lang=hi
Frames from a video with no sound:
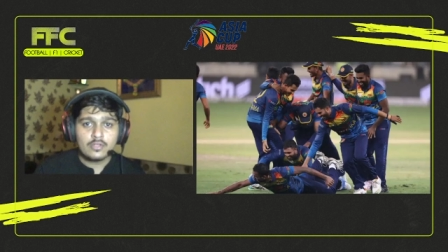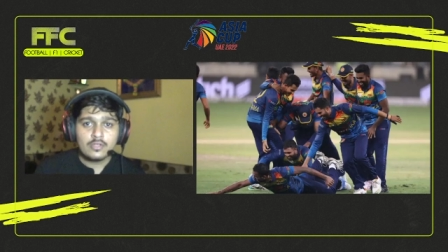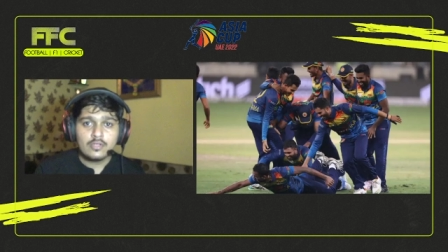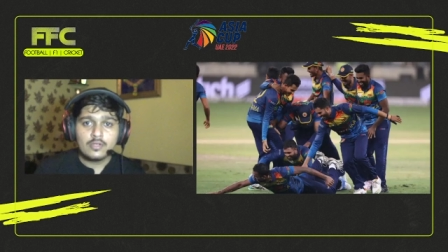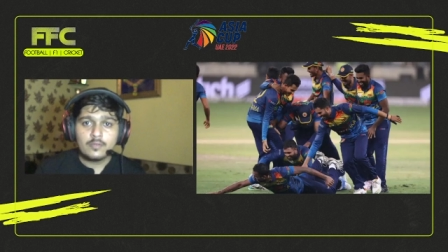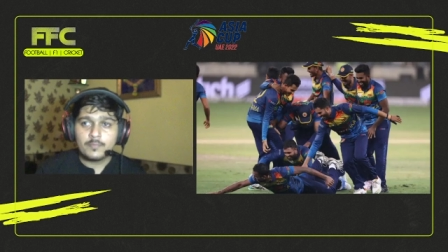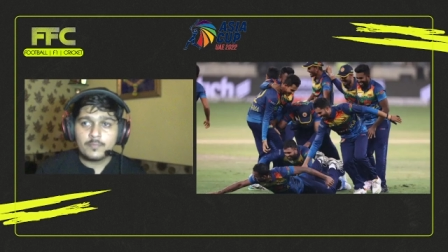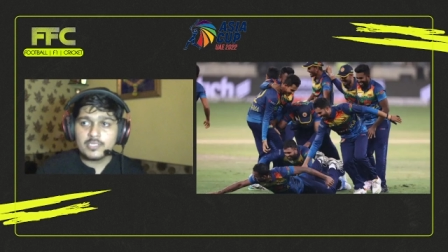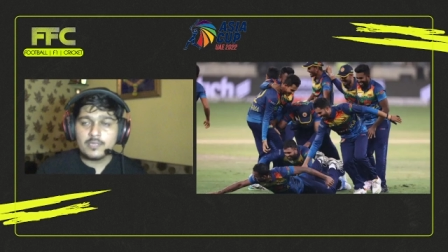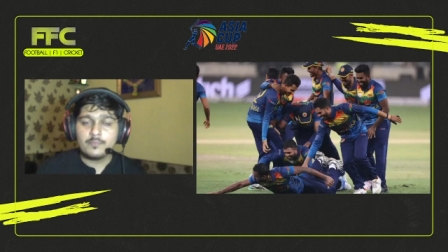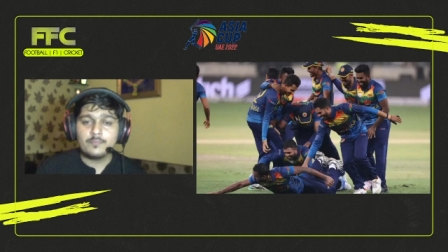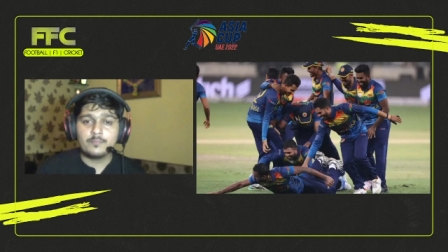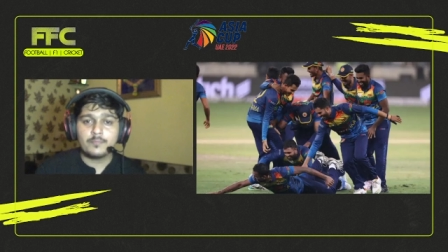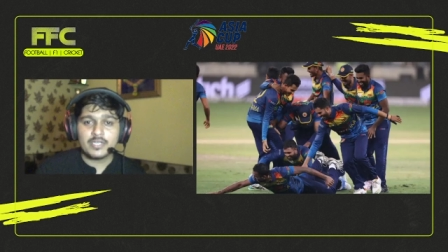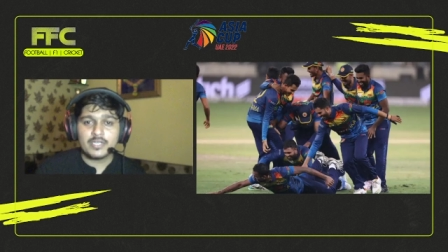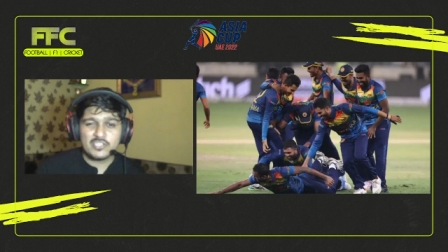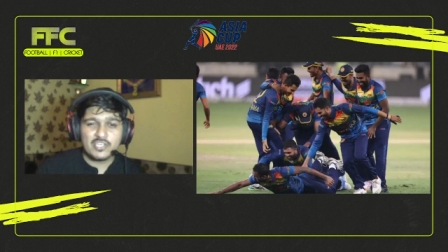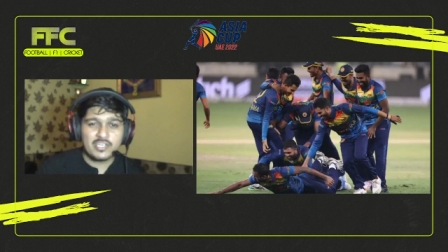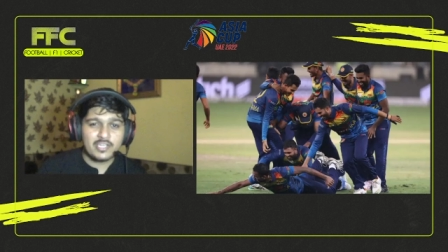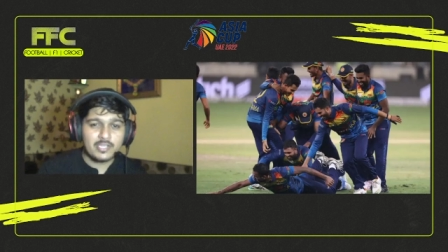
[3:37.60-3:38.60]
मतलब
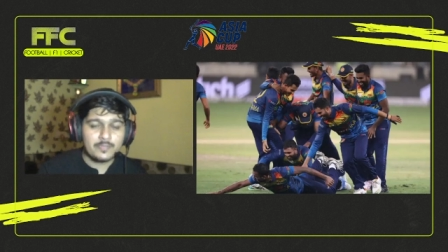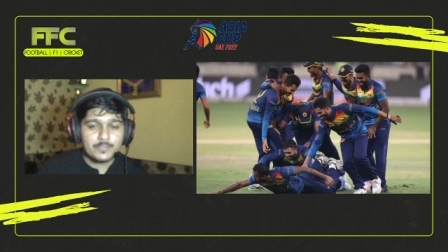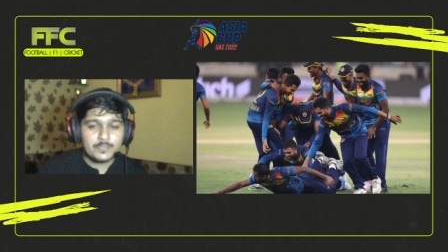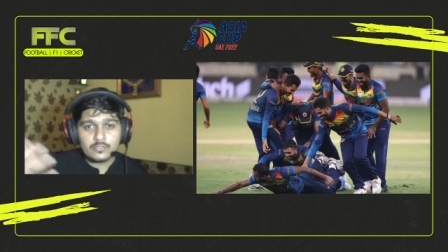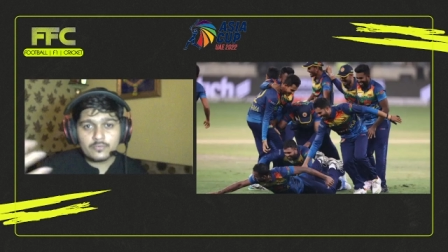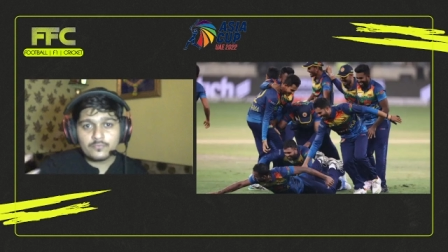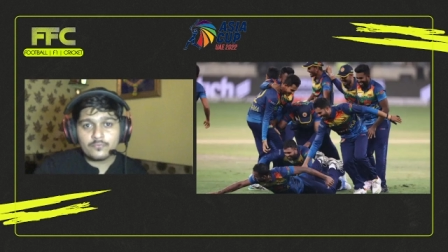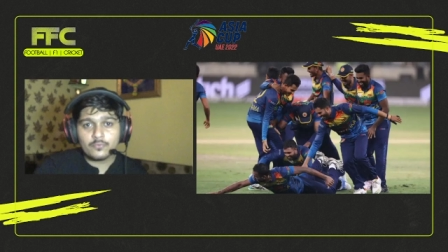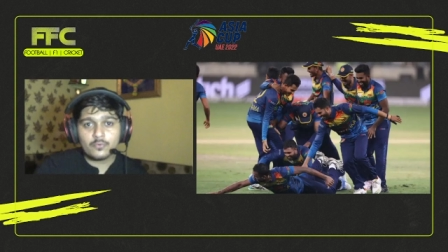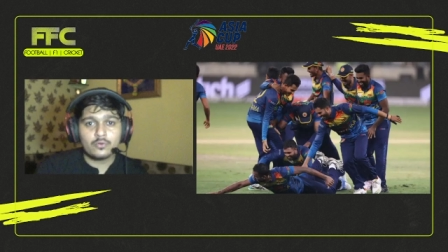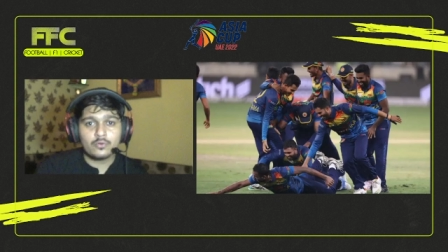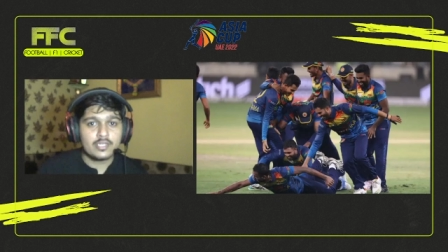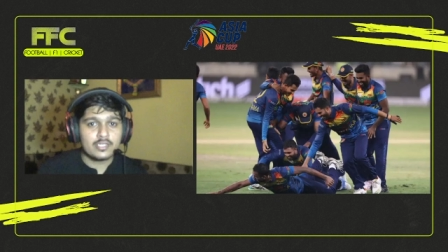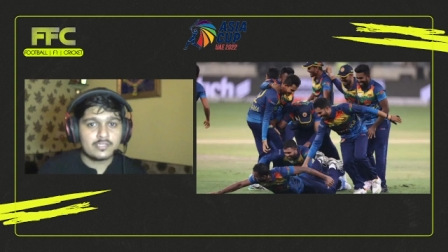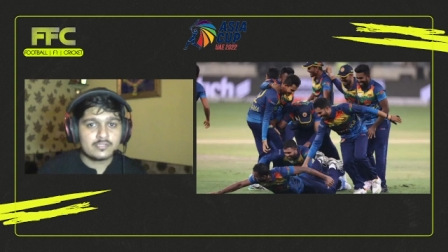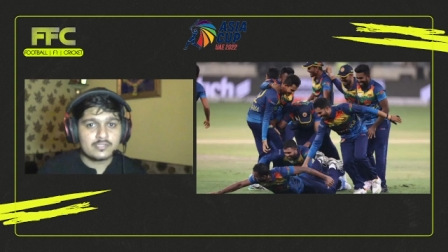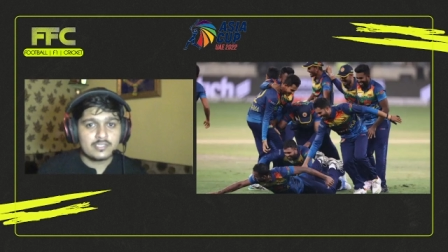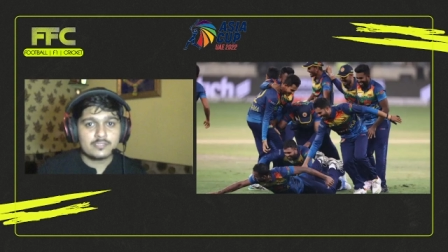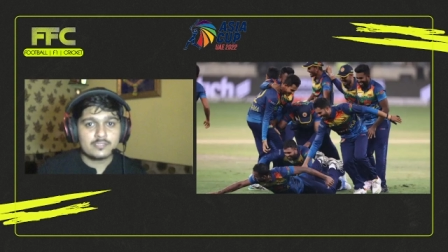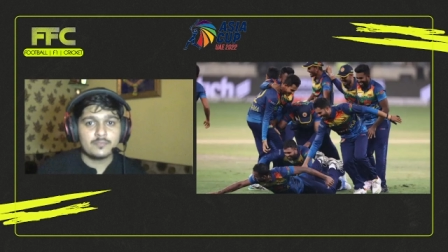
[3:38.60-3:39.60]
बचेंगे भी तो फोर या
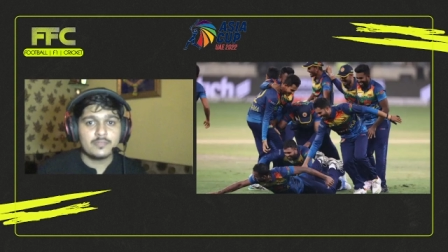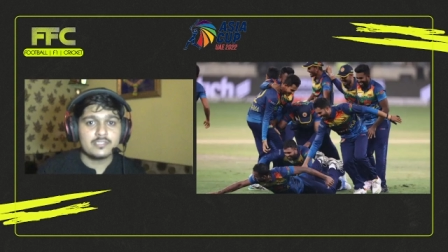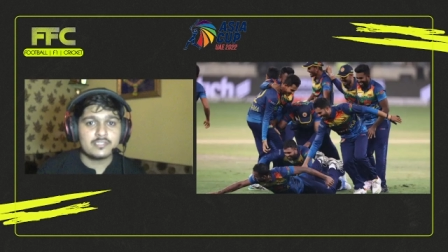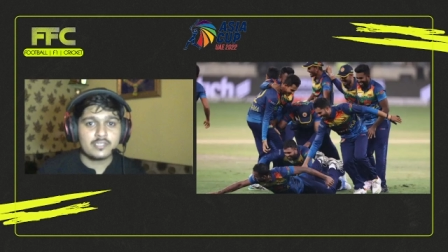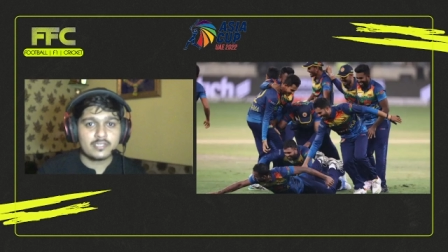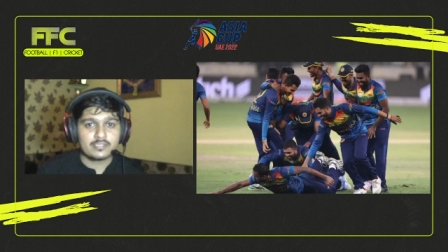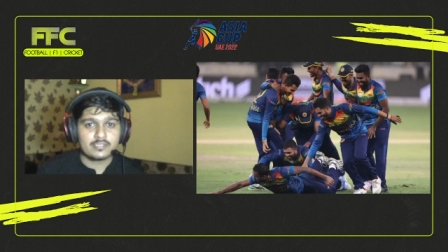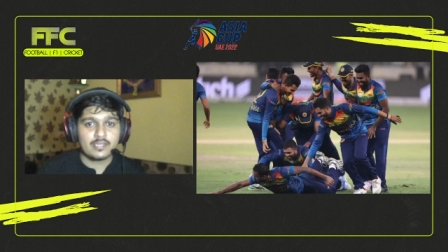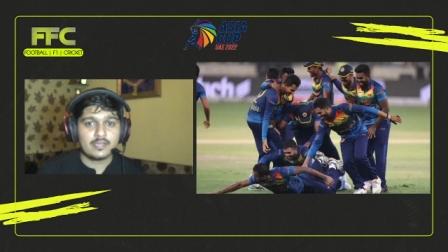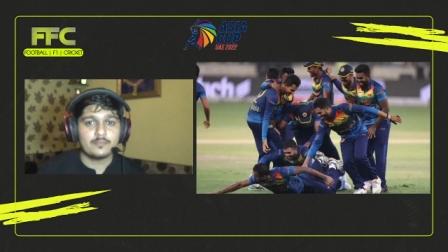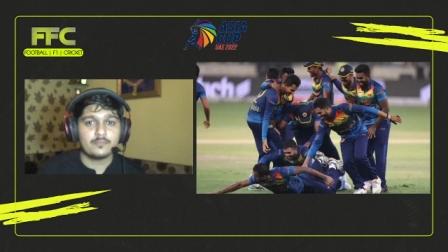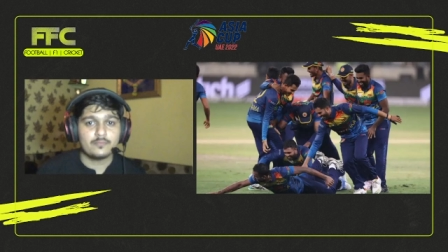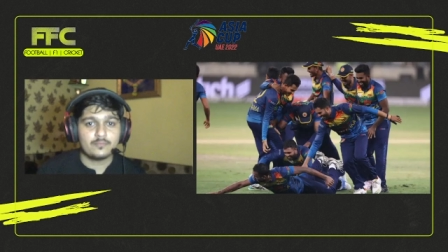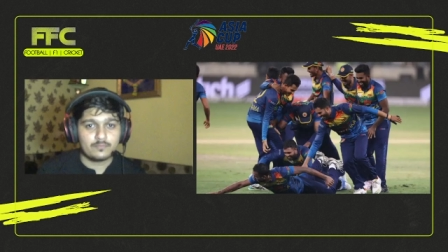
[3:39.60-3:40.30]
सिक्स मिल सकता है